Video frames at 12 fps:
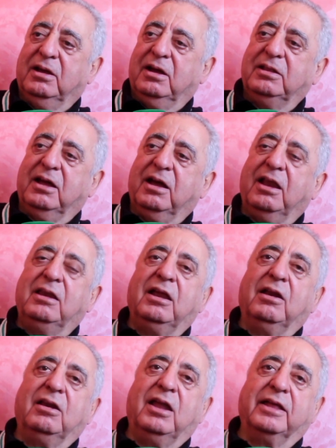غادي
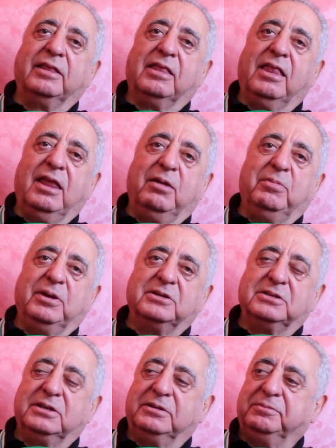يخليه اللغط لابيه
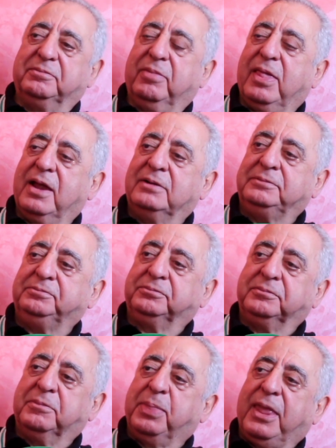شي
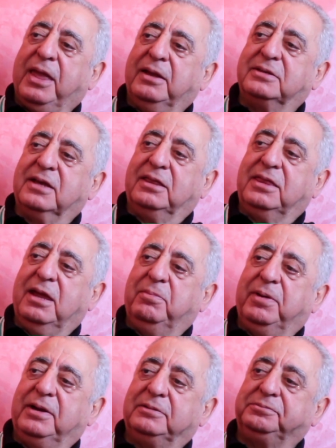يتغدى
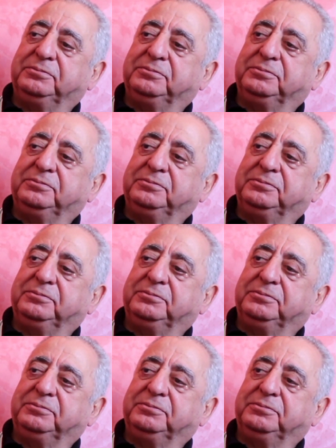به